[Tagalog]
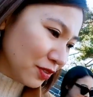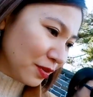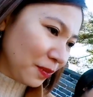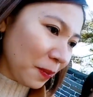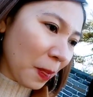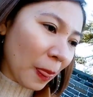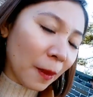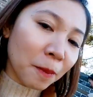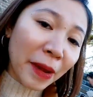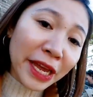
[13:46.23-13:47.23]
Kung
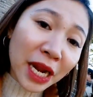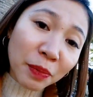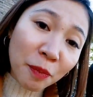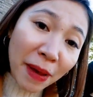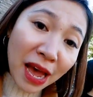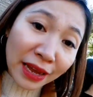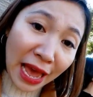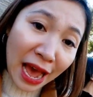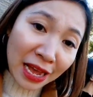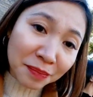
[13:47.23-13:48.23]
mahirap yung
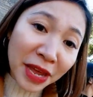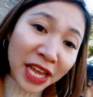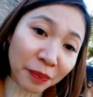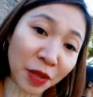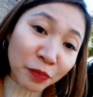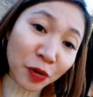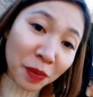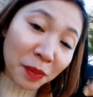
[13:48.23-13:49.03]
paakyat, mahirap din po